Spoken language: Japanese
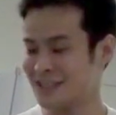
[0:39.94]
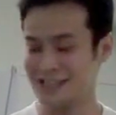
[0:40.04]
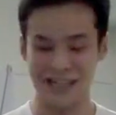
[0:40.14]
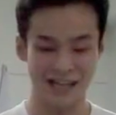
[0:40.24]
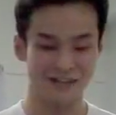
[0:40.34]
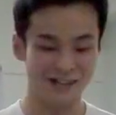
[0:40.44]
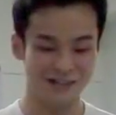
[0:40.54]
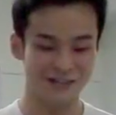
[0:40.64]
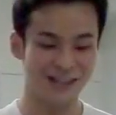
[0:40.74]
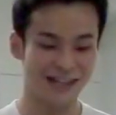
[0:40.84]
治安が
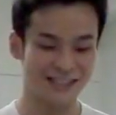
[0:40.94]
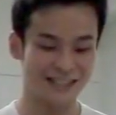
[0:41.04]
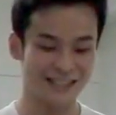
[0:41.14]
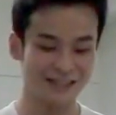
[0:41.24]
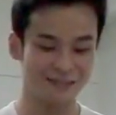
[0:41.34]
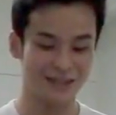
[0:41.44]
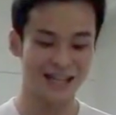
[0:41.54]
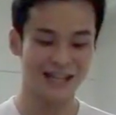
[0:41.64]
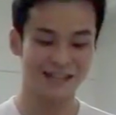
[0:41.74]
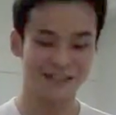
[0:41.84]
悪そうな感じですけど、まあ、
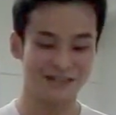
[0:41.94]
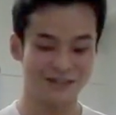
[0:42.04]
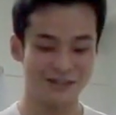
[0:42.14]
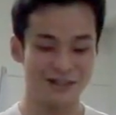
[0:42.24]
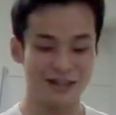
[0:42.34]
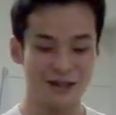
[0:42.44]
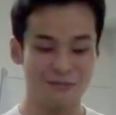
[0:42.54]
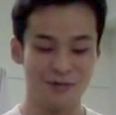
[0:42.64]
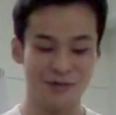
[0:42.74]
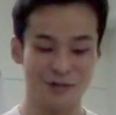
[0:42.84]
ギャングによる
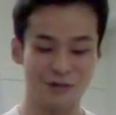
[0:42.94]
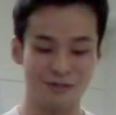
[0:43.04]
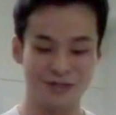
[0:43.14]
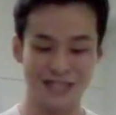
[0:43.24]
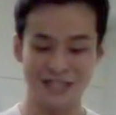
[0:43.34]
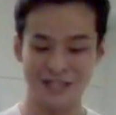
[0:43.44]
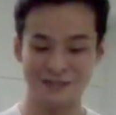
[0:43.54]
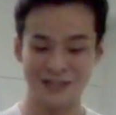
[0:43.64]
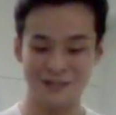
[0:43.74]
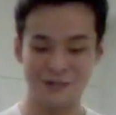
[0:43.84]
暴力を未然に
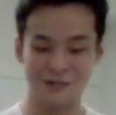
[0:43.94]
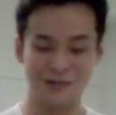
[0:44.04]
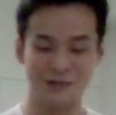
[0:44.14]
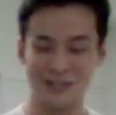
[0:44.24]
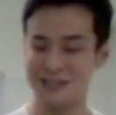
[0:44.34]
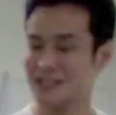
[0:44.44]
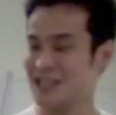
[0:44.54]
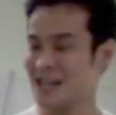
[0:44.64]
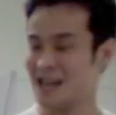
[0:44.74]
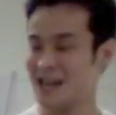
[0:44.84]
防ぐ方法につい
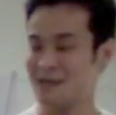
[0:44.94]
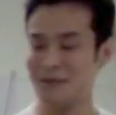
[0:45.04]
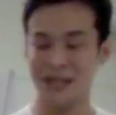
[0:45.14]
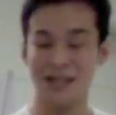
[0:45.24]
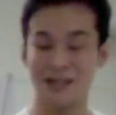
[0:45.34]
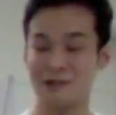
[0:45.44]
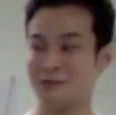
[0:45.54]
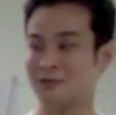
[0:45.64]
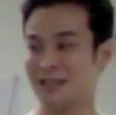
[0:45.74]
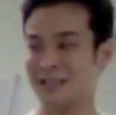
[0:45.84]
て、まあ、研究
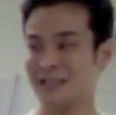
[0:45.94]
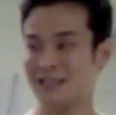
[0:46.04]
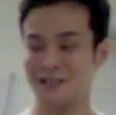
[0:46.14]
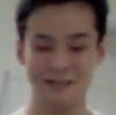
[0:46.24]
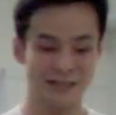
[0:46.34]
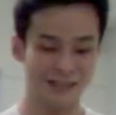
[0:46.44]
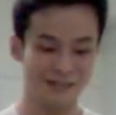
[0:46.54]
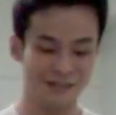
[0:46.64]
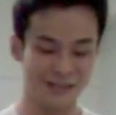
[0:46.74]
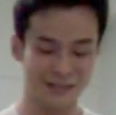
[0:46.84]
を行ったっていう
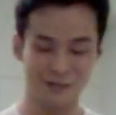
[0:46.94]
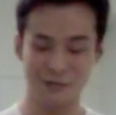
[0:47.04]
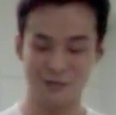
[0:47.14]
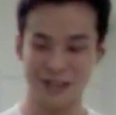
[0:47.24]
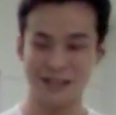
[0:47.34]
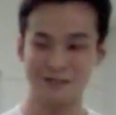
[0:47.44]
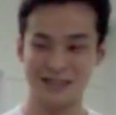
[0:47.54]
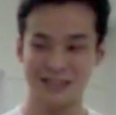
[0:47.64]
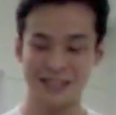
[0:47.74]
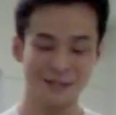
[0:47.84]
形の論文になってい
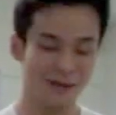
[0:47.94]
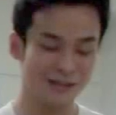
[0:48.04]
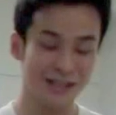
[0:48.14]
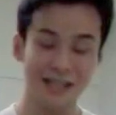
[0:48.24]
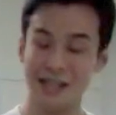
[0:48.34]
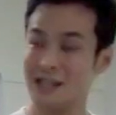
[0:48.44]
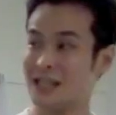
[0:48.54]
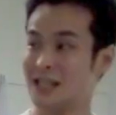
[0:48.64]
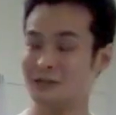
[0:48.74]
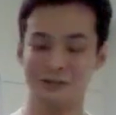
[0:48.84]
ます。で、まあ、具体的
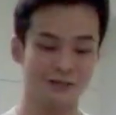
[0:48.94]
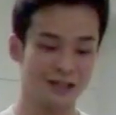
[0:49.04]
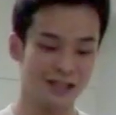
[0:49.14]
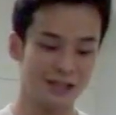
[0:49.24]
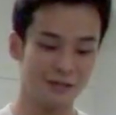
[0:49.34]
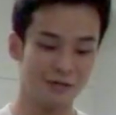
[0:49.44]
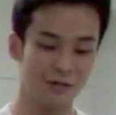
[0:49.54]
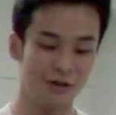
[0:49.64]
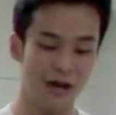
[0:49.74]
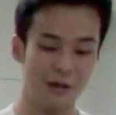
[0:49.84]
に何をするかっていう
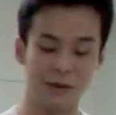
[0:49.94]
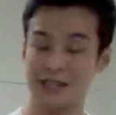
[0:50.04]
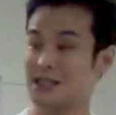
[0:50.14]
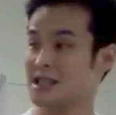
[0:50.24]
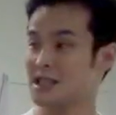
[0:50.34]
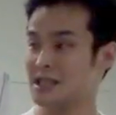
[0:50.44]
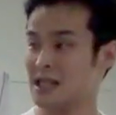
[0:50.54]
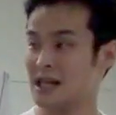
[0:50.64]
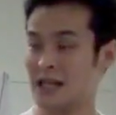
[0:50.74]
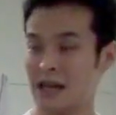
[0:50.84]
と、まあ、
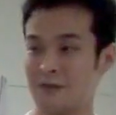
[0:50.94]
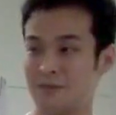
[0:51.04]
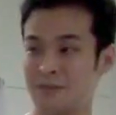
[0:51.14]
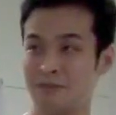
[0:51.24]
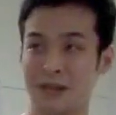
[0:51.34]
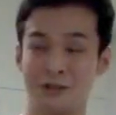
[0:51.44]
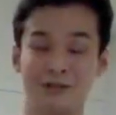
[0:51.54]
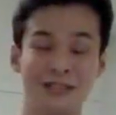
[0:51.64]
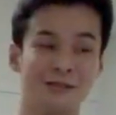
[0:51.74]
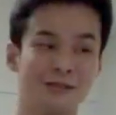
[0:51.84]
ツイッターで、まあ、
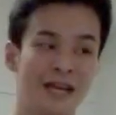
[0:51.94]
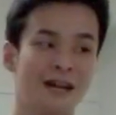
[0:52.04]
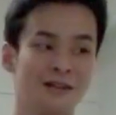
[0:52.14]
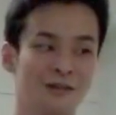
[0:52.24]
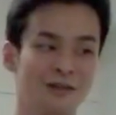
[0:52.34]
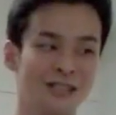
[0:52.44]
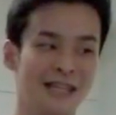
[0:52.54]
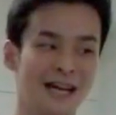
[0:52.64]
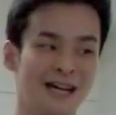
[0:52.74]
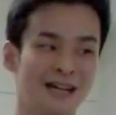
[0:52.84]
当然そのギャング同
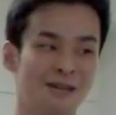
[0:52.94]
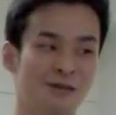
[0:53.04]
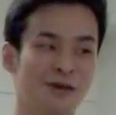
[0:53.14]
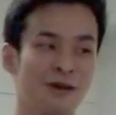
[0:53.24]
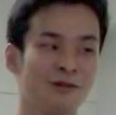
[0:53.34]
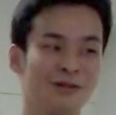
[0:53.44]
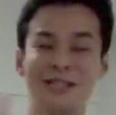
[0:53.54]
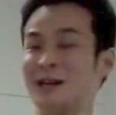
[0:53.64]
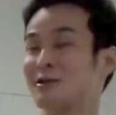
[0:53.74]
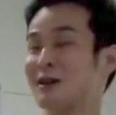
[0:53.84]
士が「お前殺
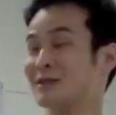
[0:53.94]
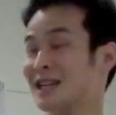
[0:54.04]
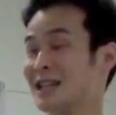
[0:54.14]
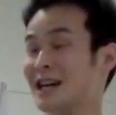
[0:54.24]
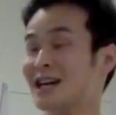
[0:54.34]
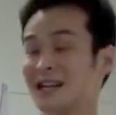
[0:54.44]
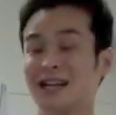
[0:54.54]
してやろうか」みたいな